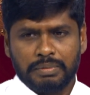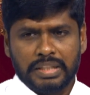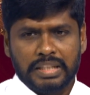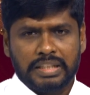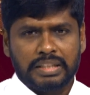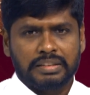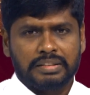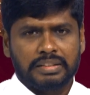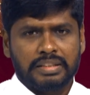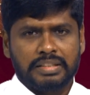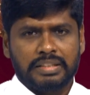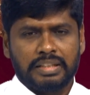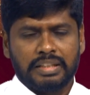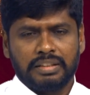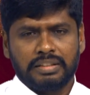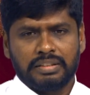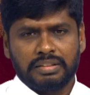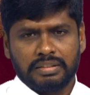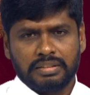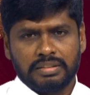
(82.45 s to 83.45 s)
விளக்கத்தை
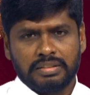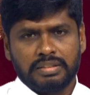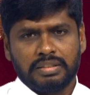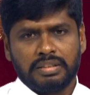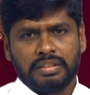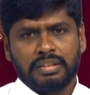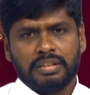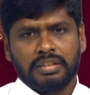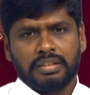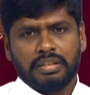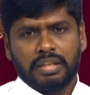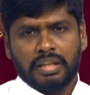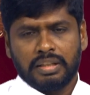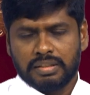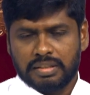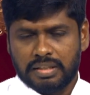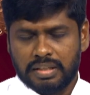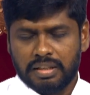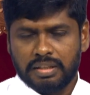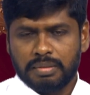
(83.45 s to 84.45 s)
கேட்டு
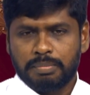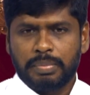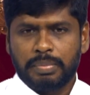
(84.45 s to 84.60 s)
அதனால்